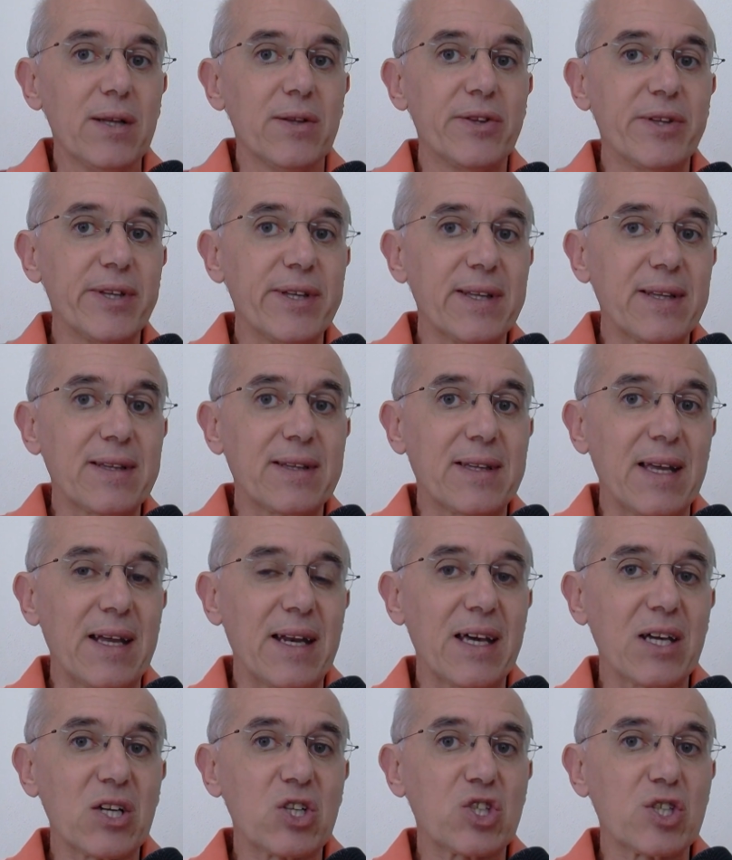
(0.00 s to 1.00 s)
di
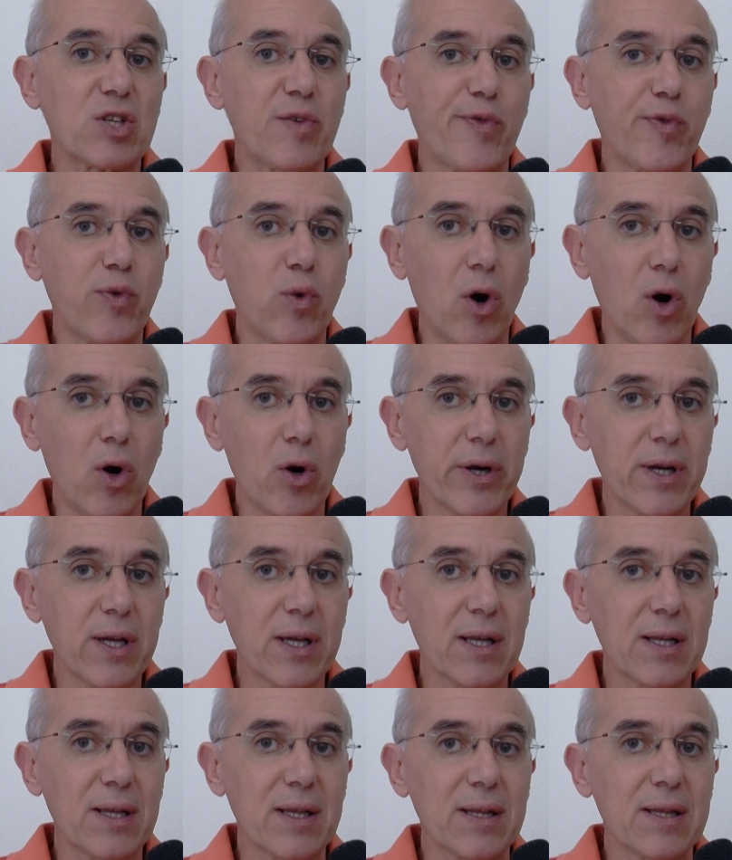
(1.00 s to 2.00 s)
tenersi
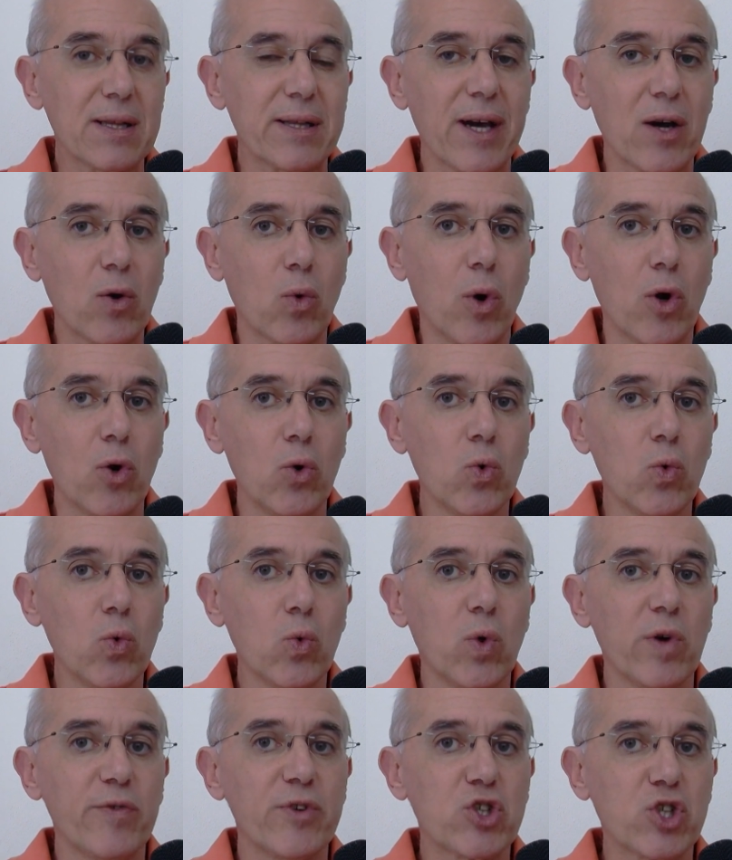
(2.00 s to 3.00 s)
fuori da
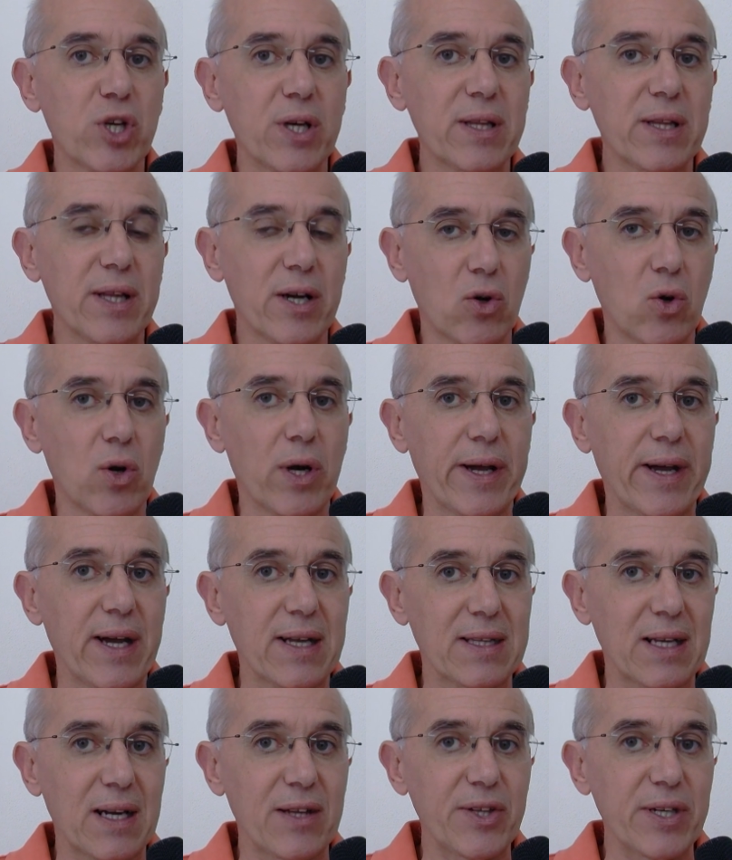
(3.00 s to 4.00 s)
qualunque vicenda
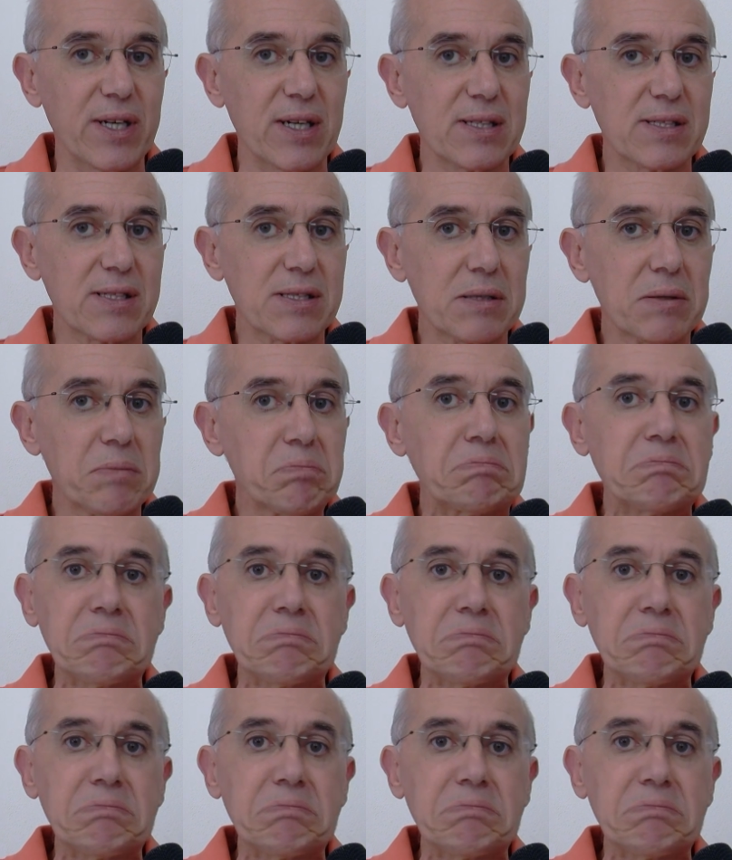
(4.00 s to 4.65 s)
collegata alla Diaz.